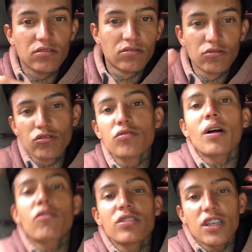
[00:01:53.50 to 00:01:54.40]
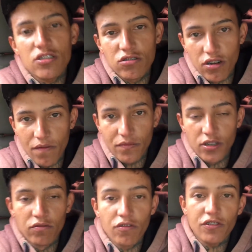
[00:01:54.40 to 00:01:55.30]
tudo numa coisa só.
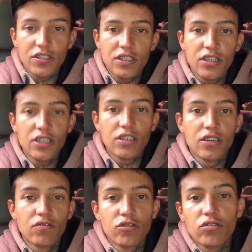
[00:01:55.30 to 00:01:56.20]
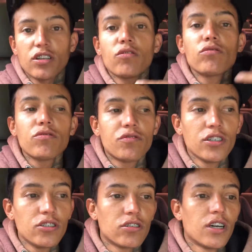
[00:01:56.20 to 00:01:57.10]
Então vou fazer, vou soltar em outro
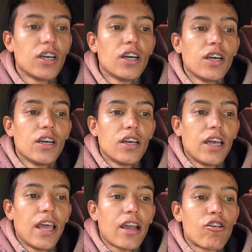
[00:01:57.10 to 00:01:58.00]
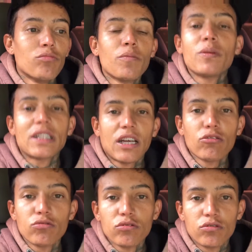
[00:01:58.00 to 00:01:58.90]
vídeo é como pintar
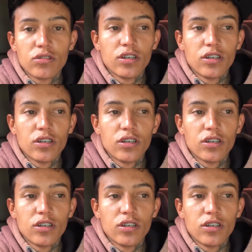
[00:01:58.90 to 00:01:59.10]
o duto.